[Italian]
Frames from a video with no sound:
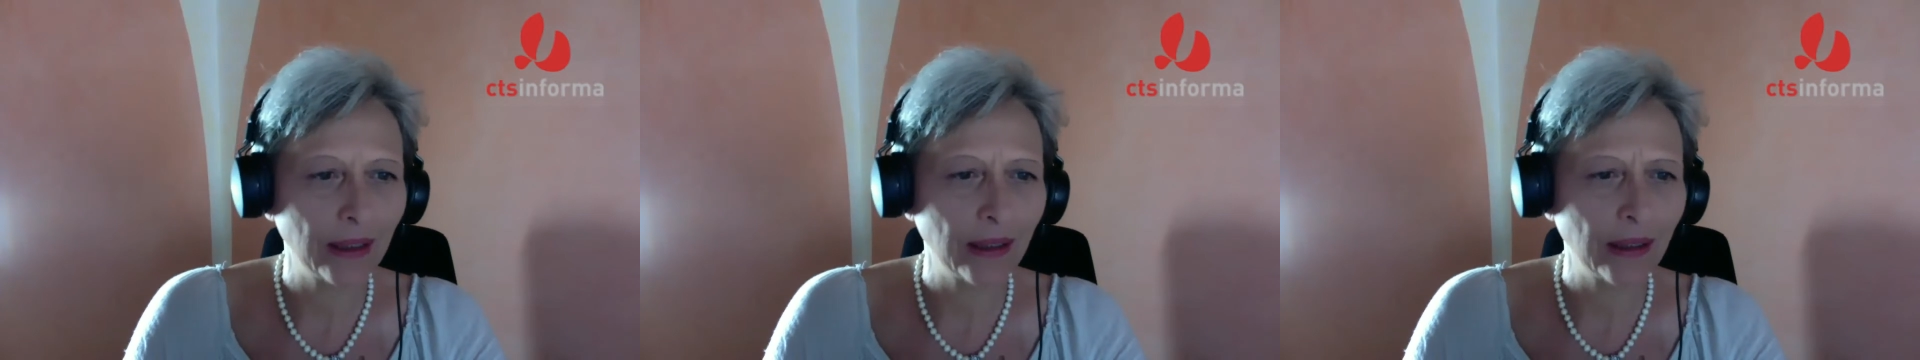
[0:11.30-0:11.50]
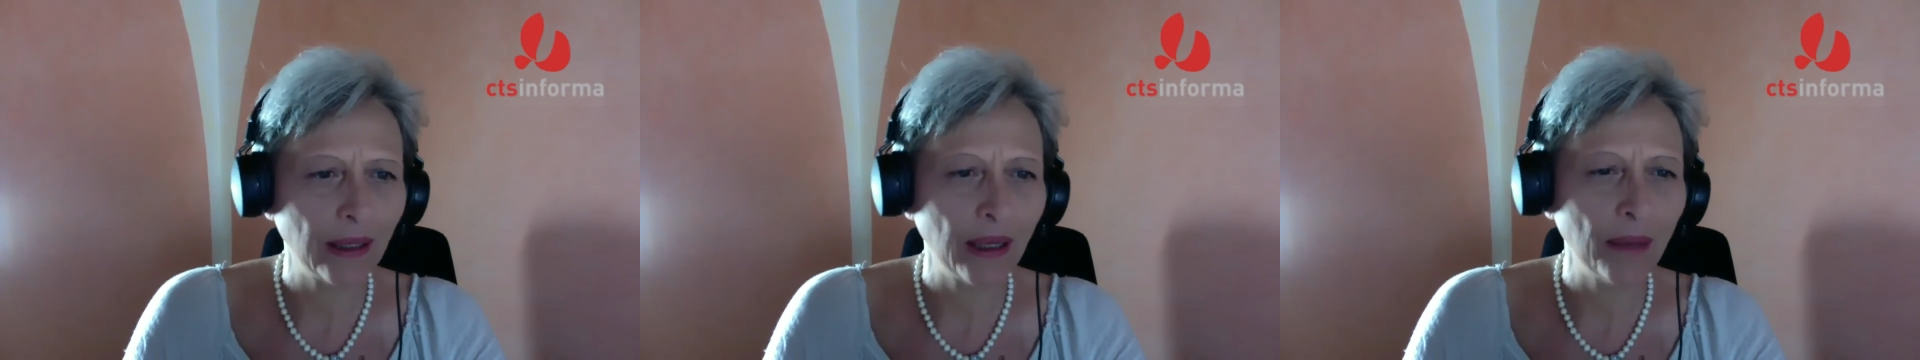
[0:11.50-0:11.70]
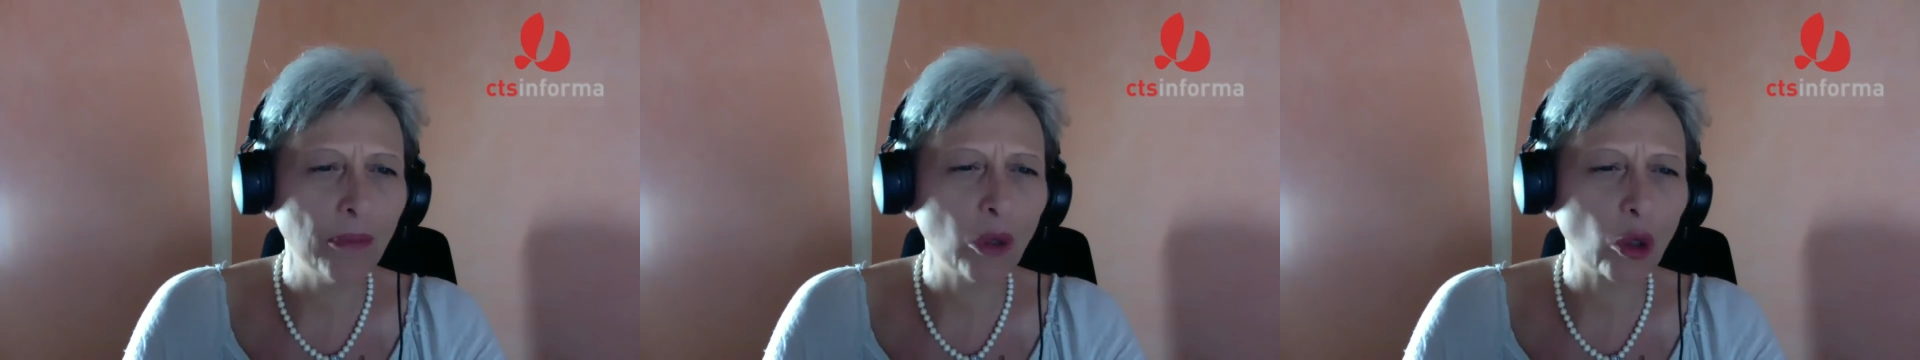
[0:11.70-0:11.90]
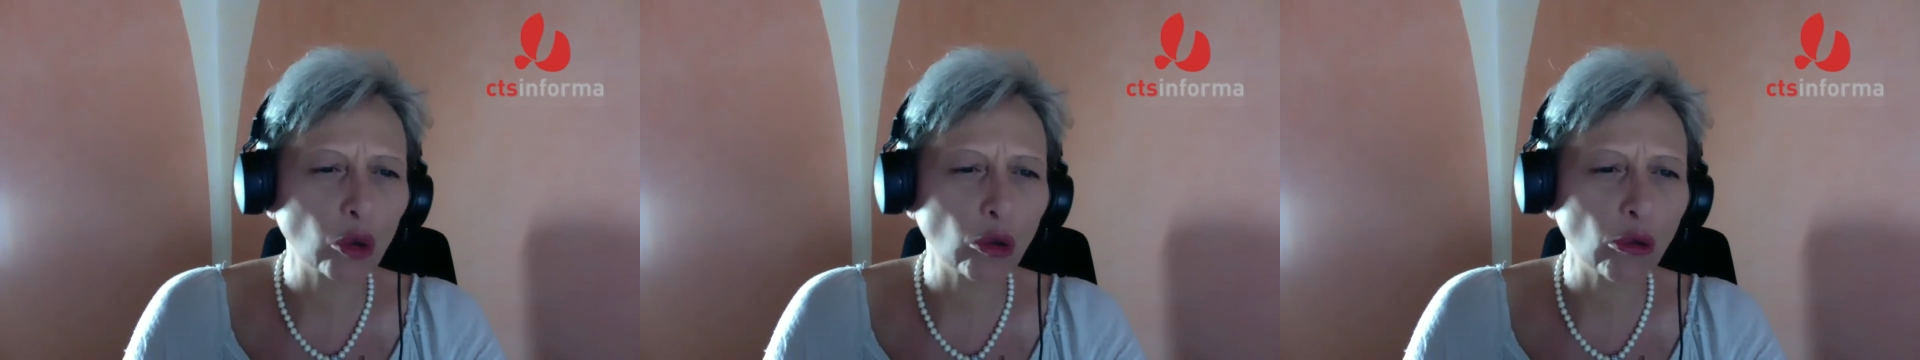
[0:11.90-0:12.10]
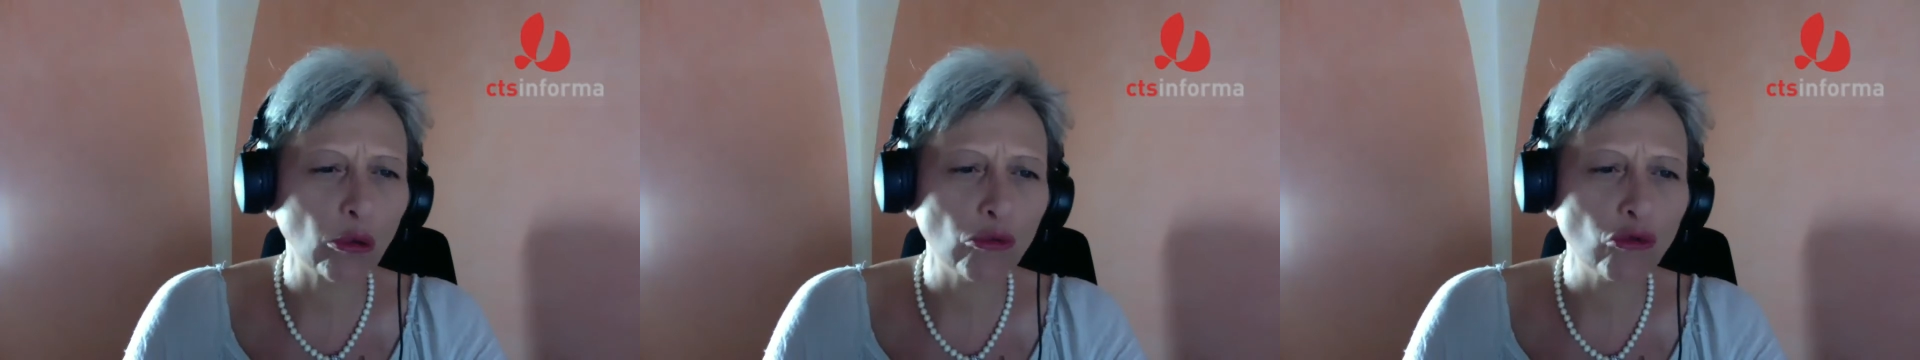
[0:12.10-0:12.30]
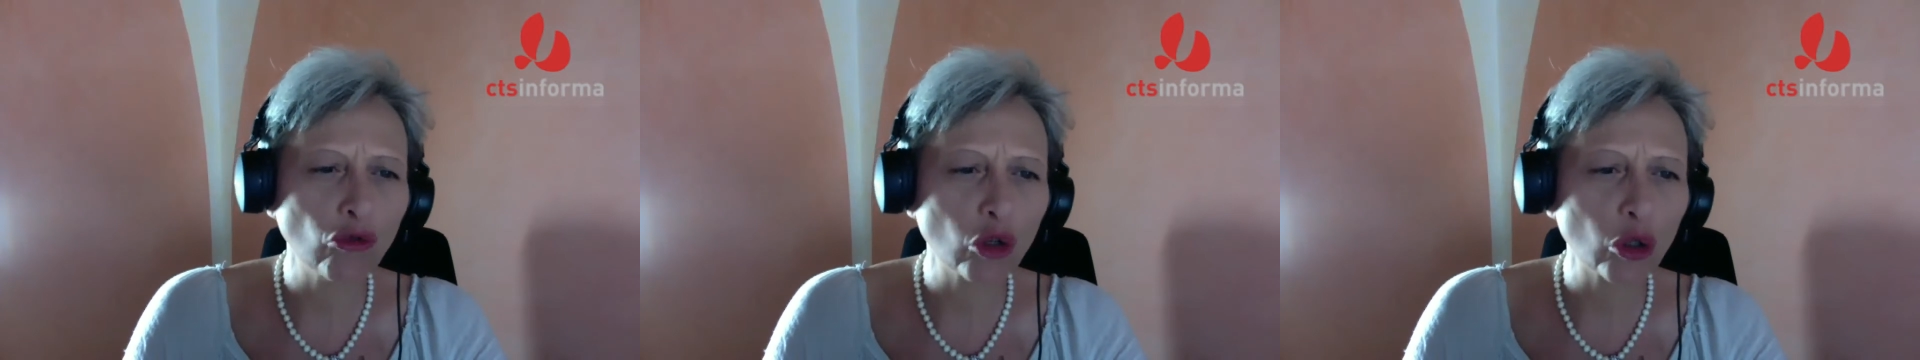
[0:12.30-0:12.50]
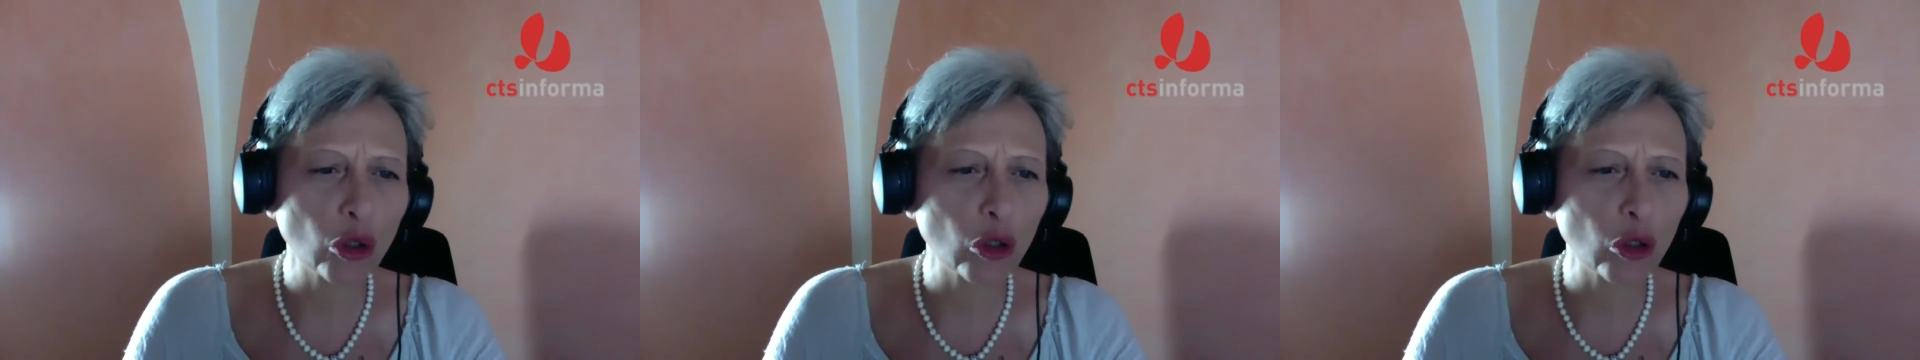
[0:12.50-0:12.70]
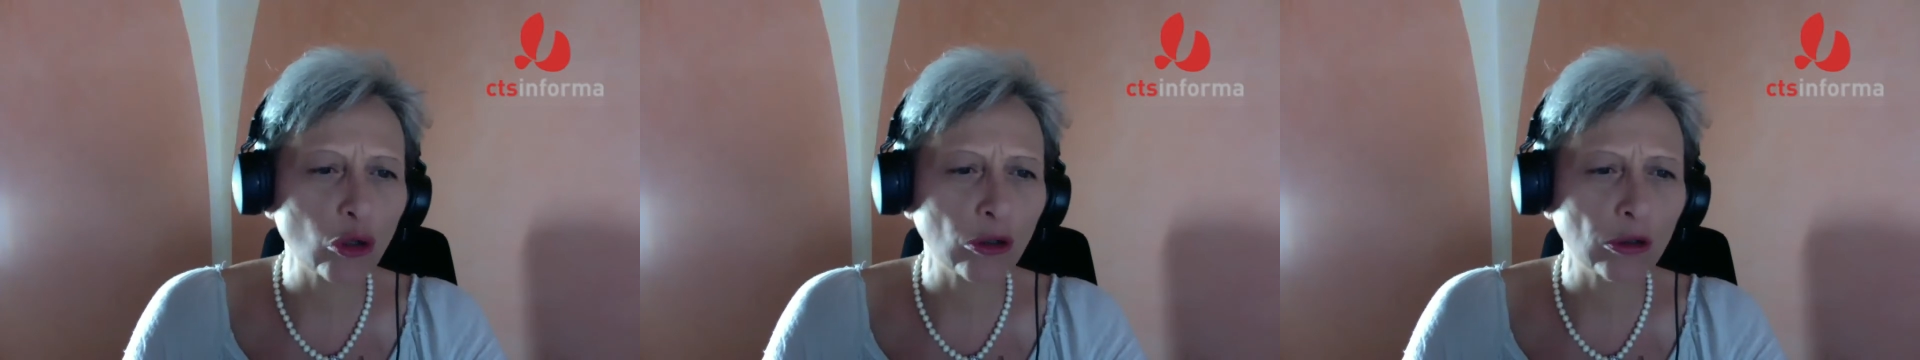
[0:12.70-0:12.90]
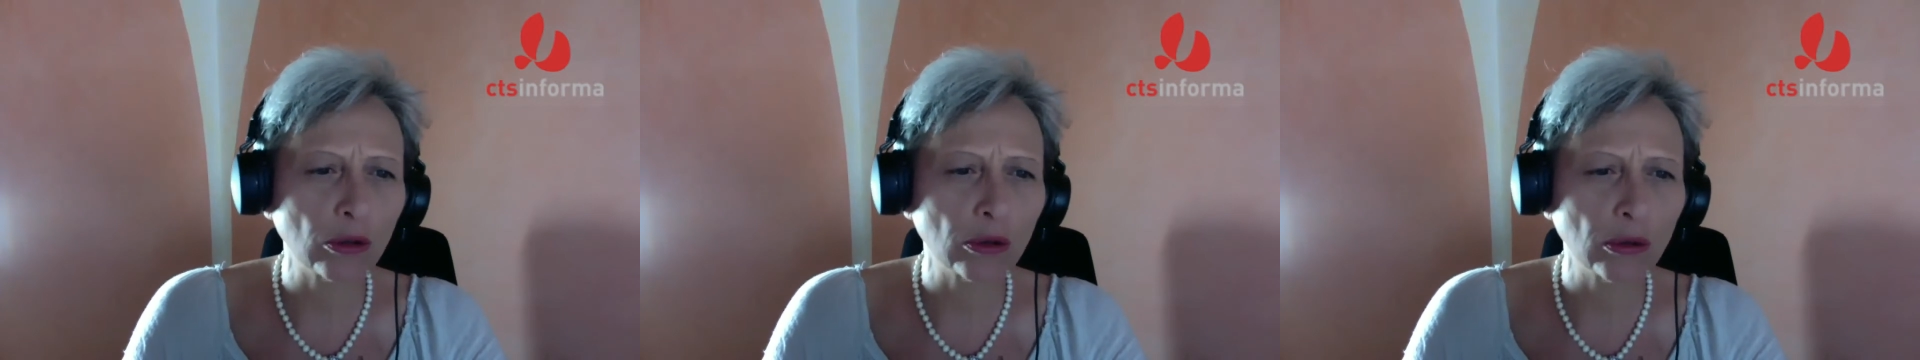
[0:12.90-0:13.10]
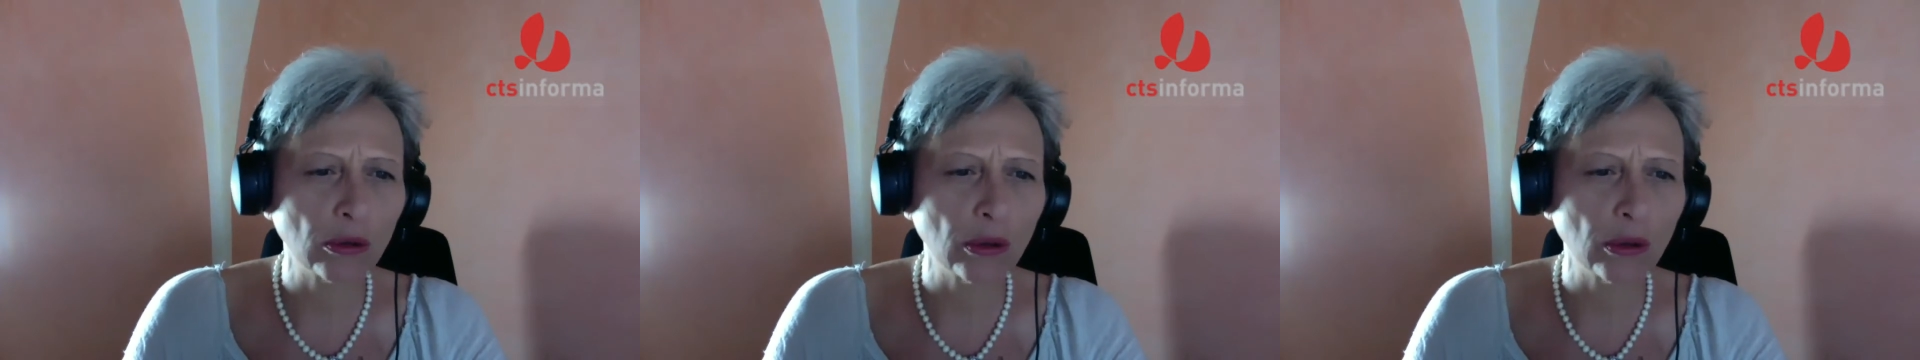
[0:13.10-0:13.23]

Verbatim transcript: È morto in un giorno